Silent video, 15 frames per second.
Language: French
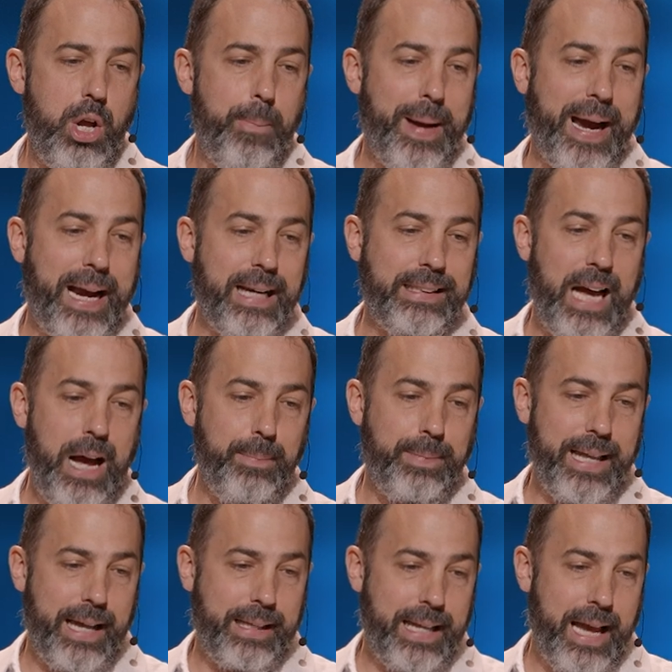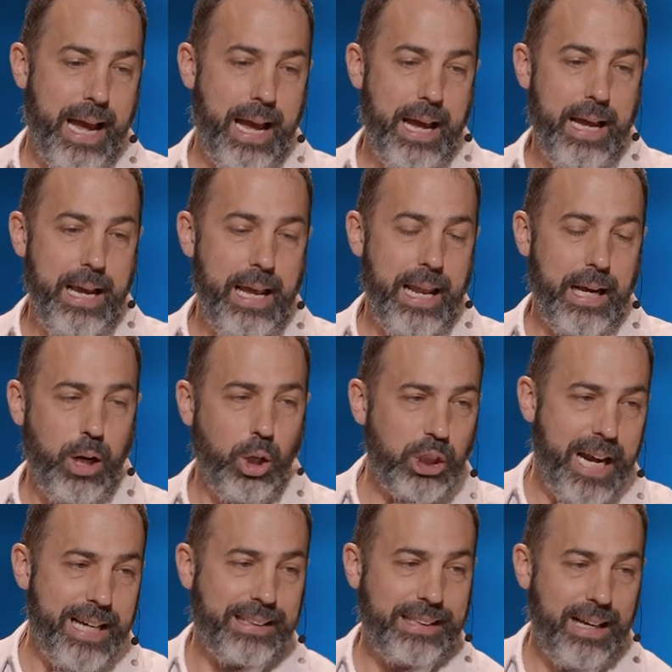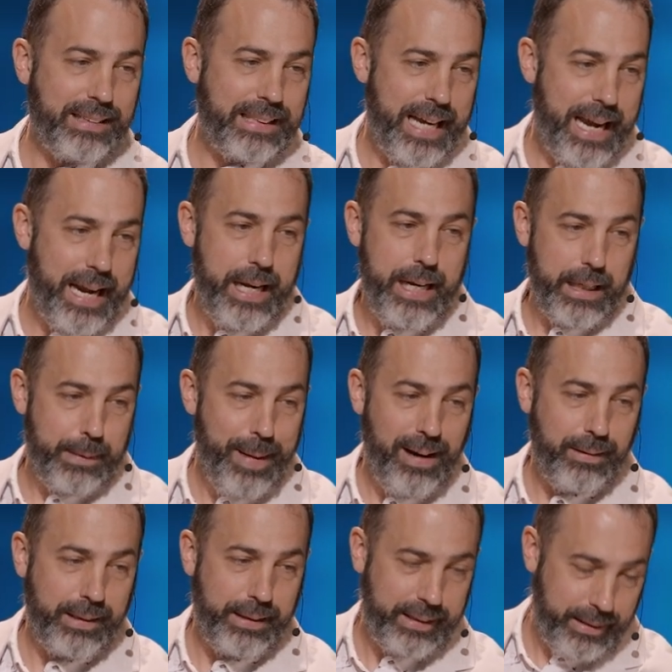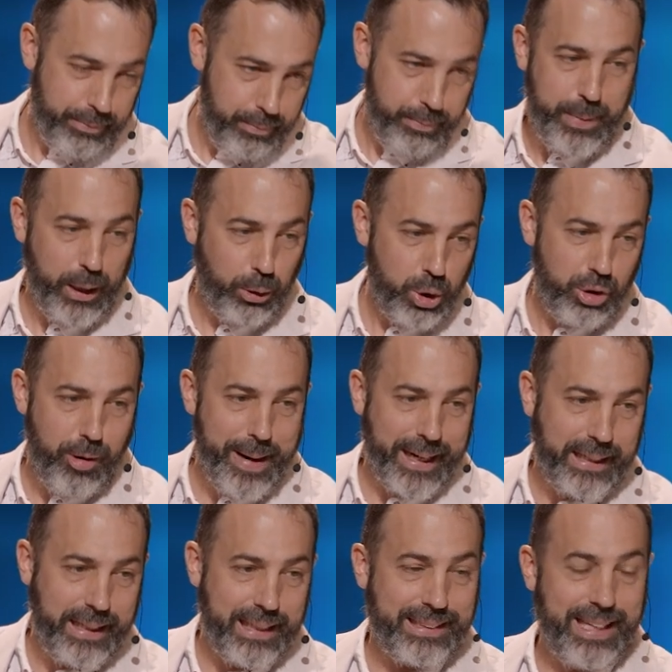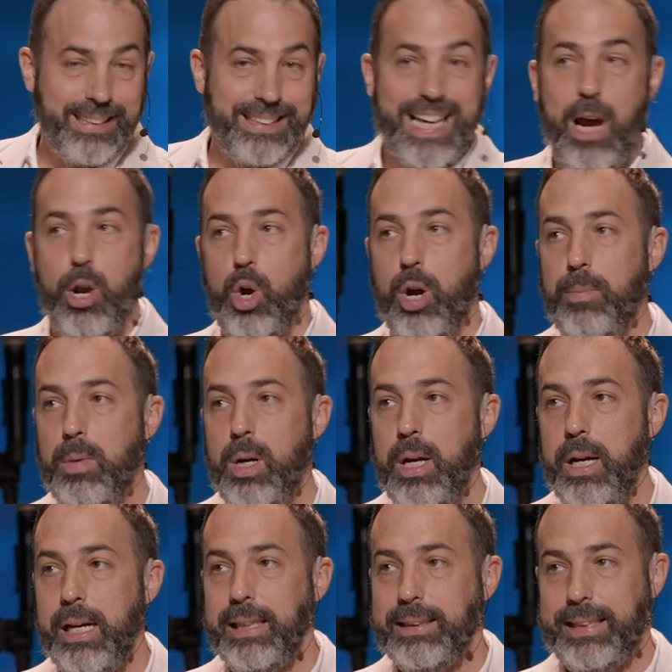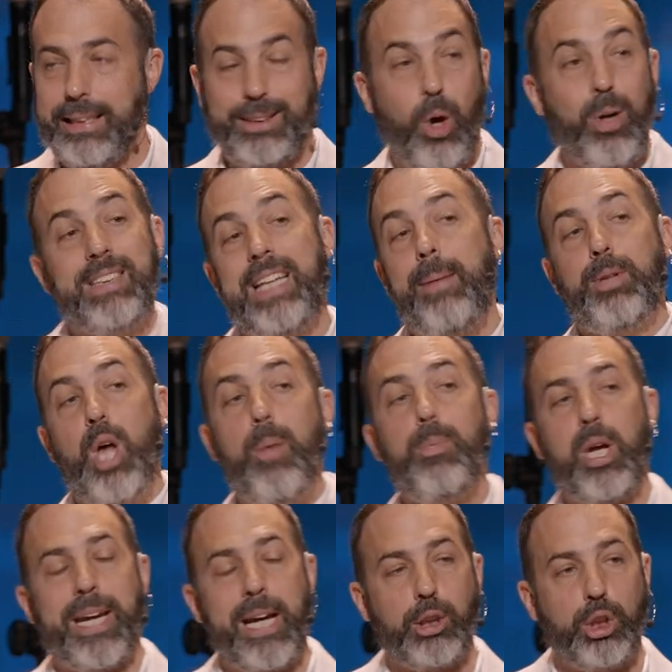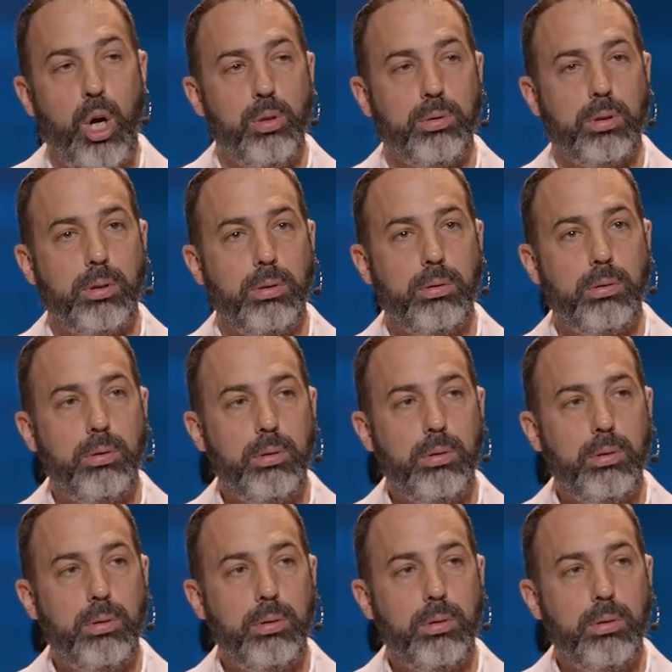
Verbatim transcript: par exemple, la gauche à essence, et il te manque, bientôt tu vas manquer d'essence, ça allume. C'est un symptôme de quelque chose.